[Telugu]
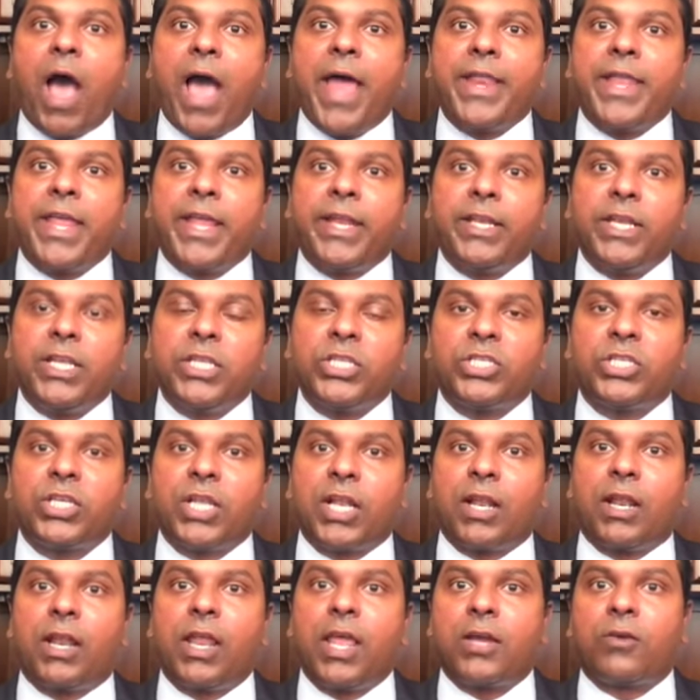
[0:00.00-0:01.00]
అనే
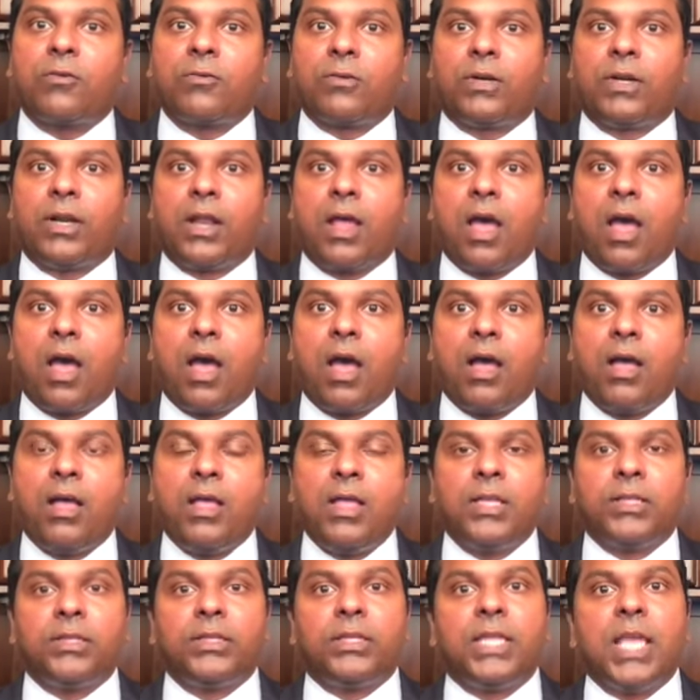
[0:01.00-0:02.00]
నిచ్చెన లేకుండా
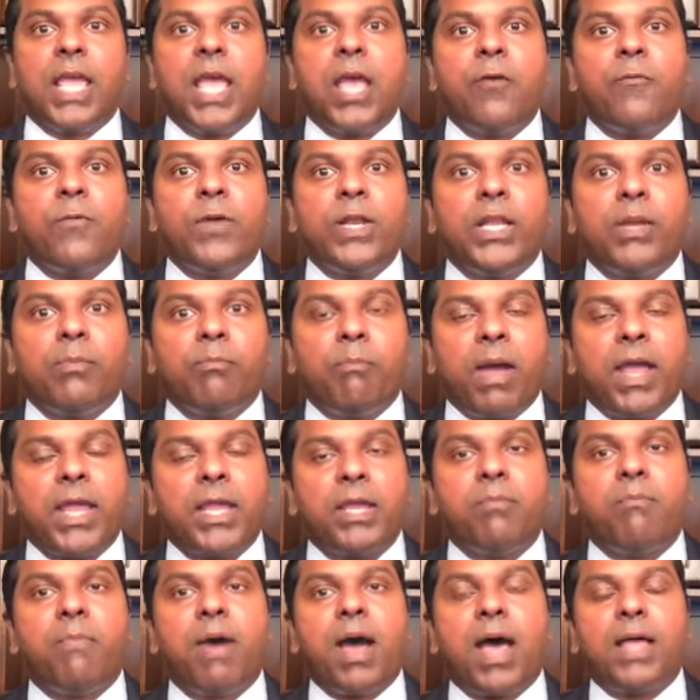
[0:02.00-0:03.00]
దేవుని
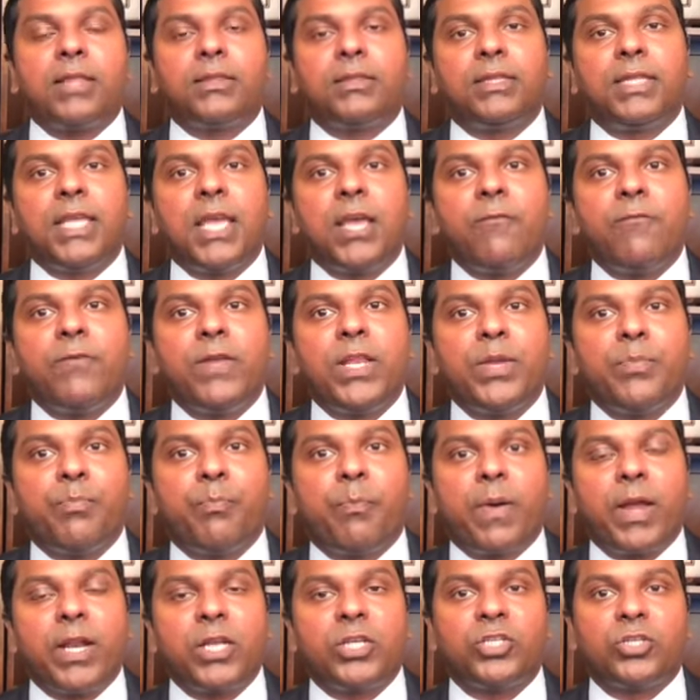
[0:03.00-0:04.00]
మహిమ దేవుని
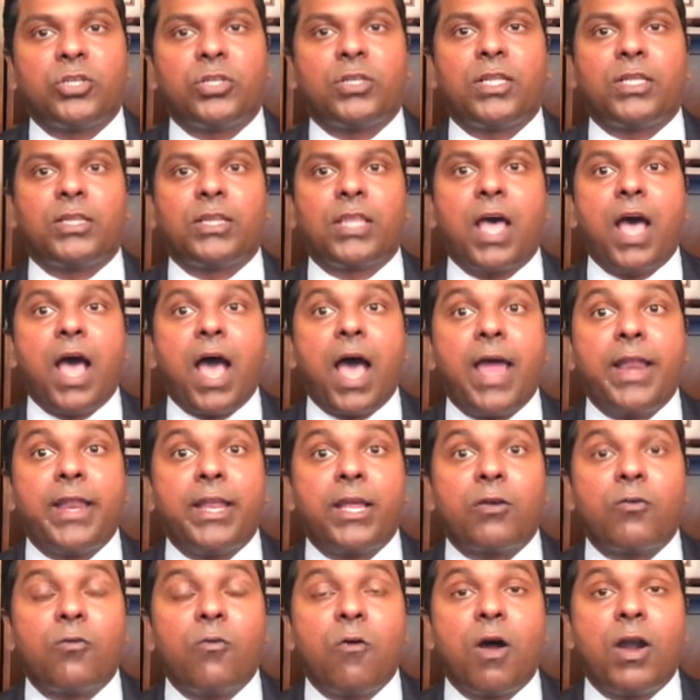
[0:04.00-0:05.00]
పరిశుద్ధత
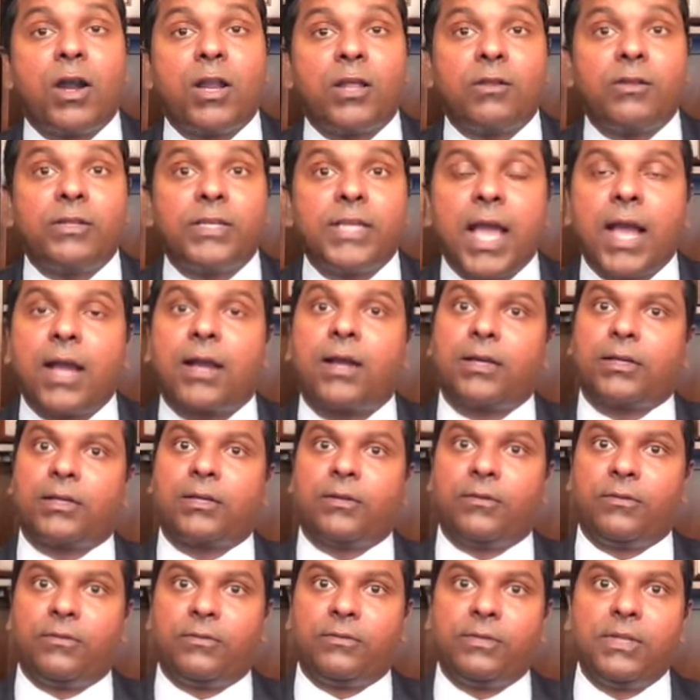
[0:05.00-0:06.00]
అనే గోడలు
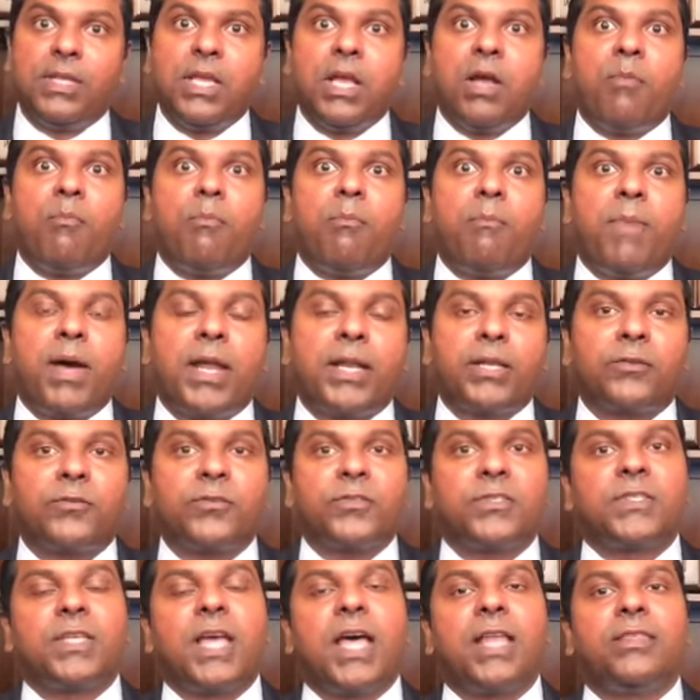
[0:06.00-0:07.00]
ఎక్కటం
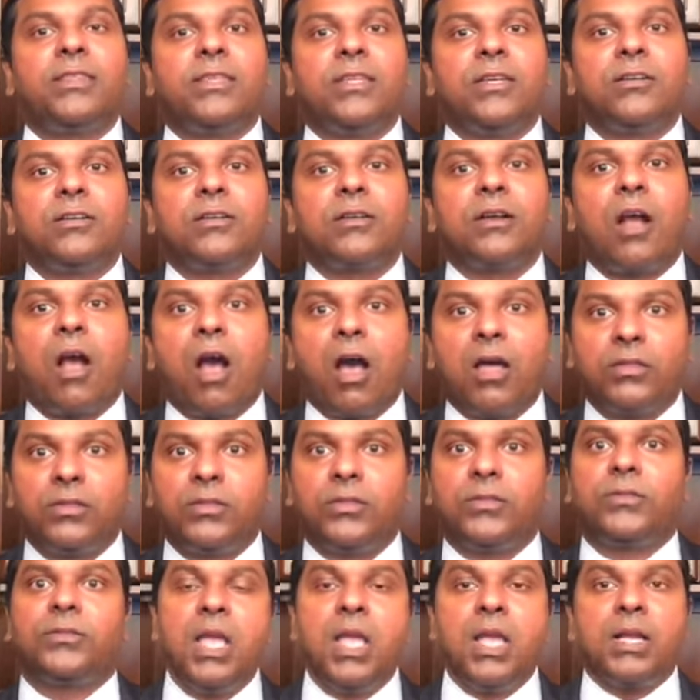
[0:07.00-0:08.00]
మనకు సాధ్యం
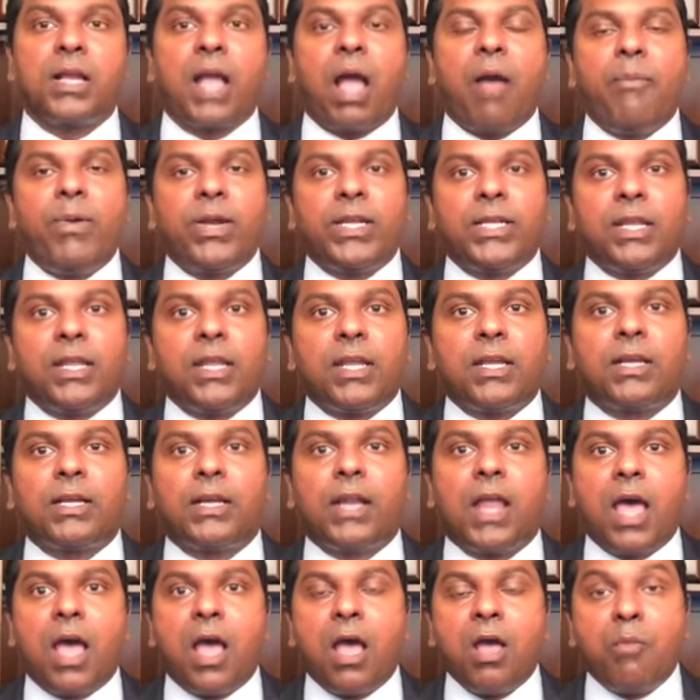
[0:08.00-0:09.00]
కాదు కాబట్టి
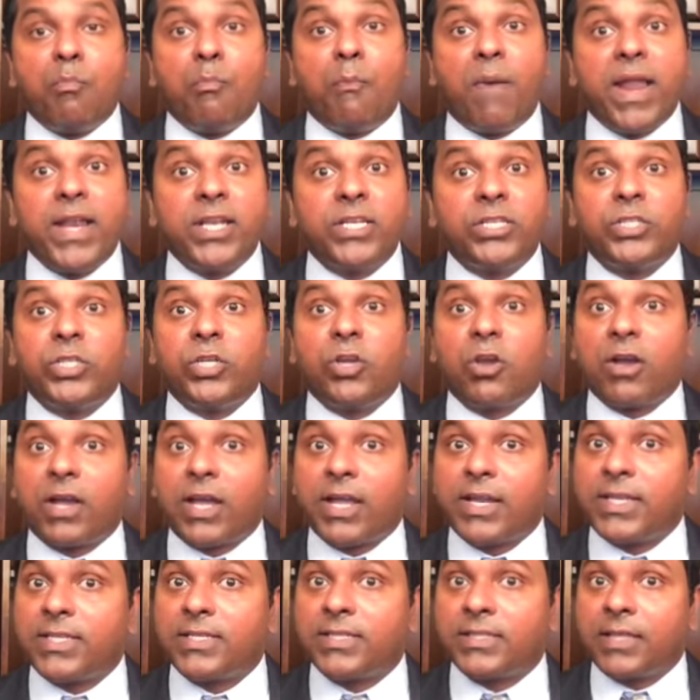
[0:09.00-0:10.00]
ఇక్కడ మనిషి
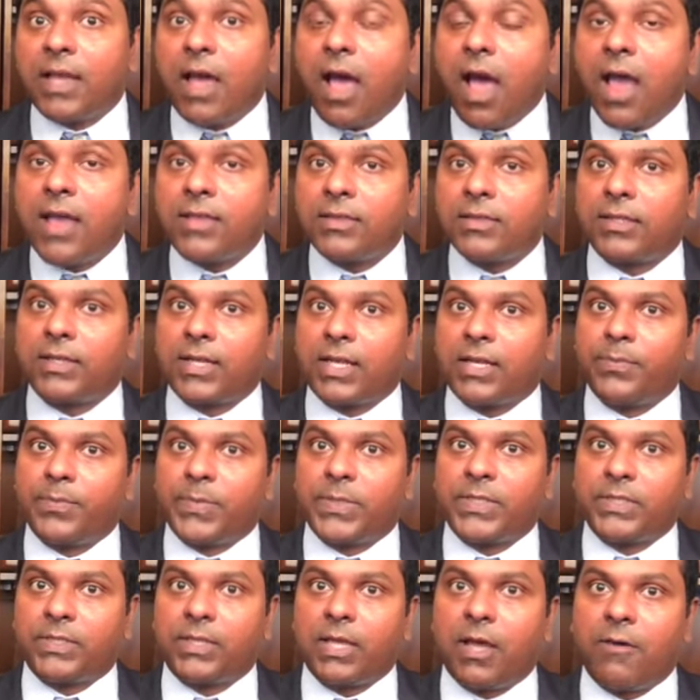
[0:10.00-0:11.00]
యొక్క నిస్సహాయత
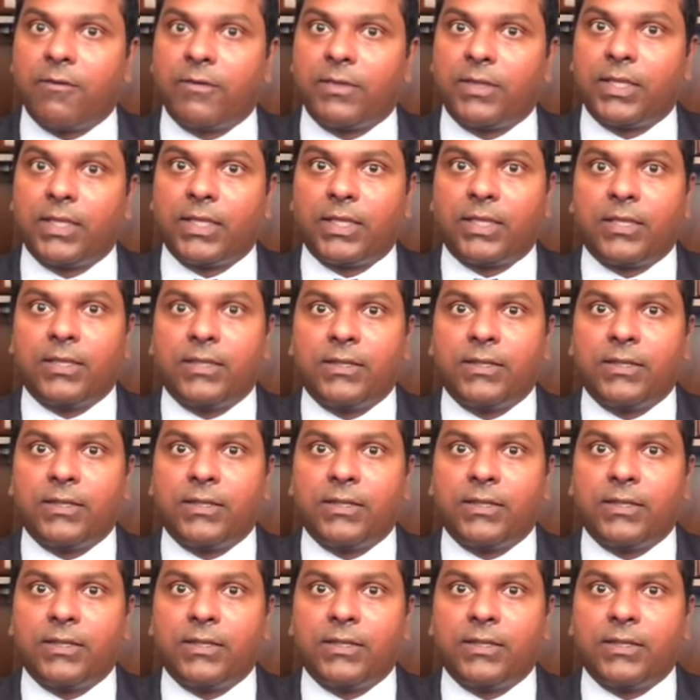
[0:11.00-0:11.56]
కనిపిస్తూ ఉంది